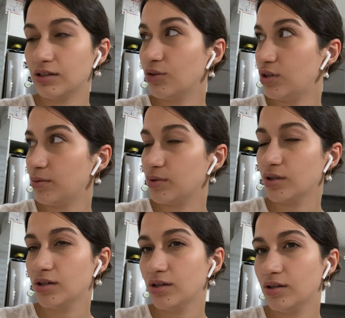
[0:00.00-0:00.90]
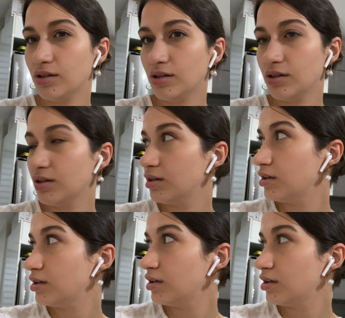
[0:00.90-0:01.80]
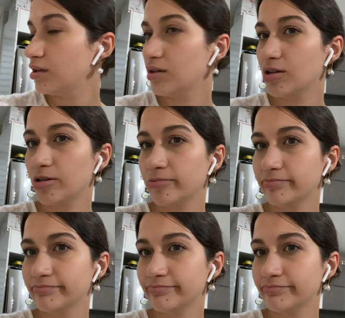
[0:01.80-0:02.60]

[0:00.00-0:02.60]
Öyle mi? Evet şimdi bu saatte uyku kaçırır zaten.